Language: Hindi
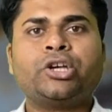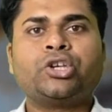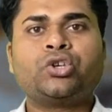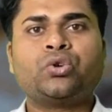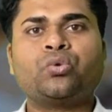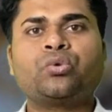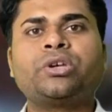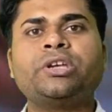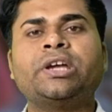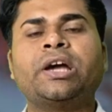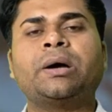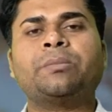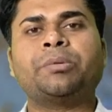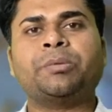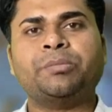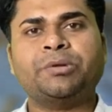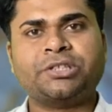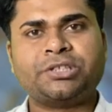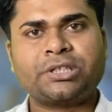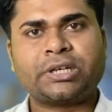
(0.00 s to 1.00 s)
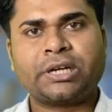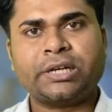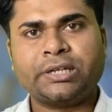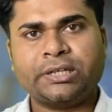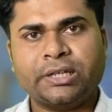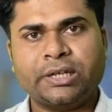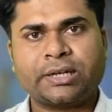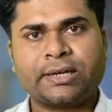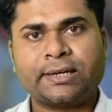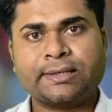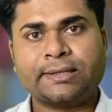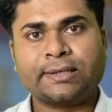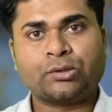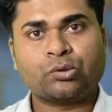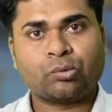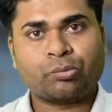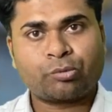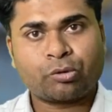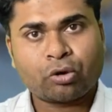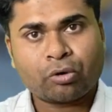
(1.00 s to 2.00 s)
क्योंकि यहाँ पे बेसिकली देखा जाए
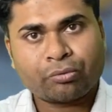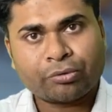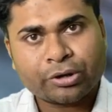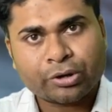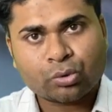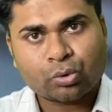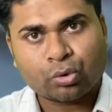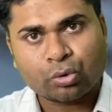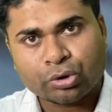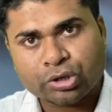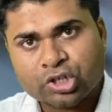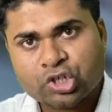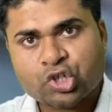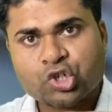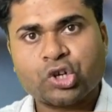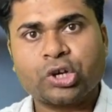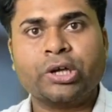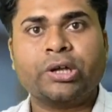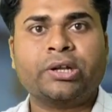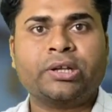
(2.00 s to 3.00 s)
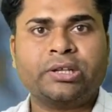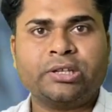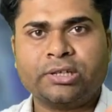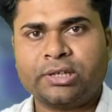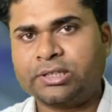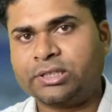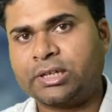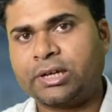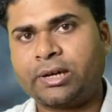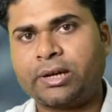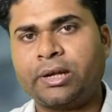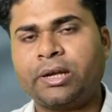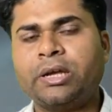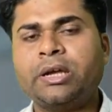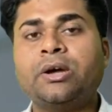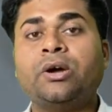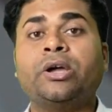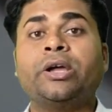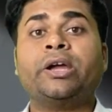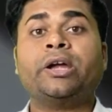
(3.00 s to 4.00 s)
तो प्रॉफिट को ही शेयर किया जा रहा है
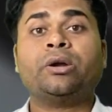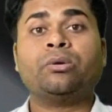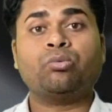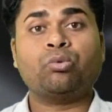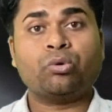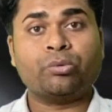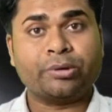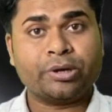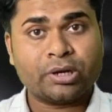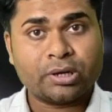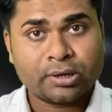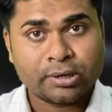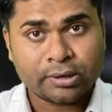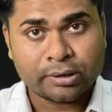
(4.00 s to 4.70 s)
एंड वो भी